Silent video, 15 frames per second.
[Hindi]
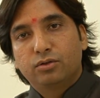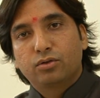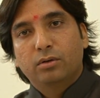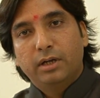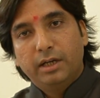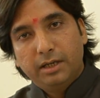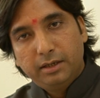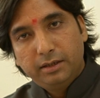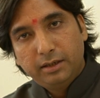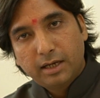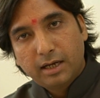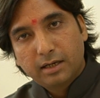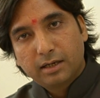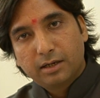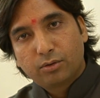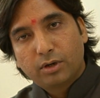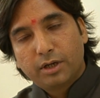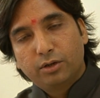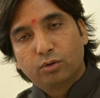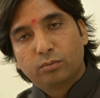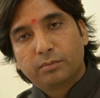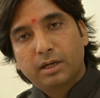जो है यहाँ का
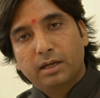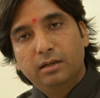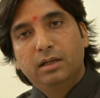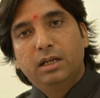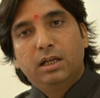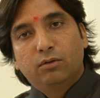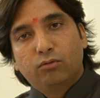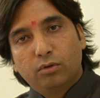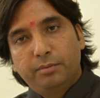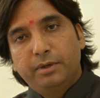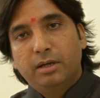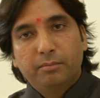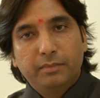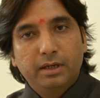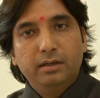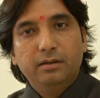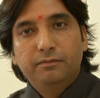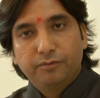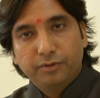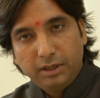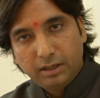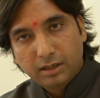ड्राइंग रूम का वो भी हमने
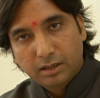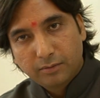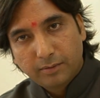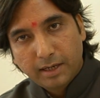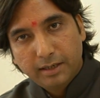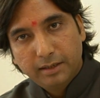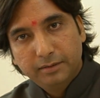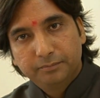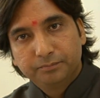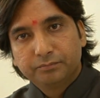फ्री रखवाया है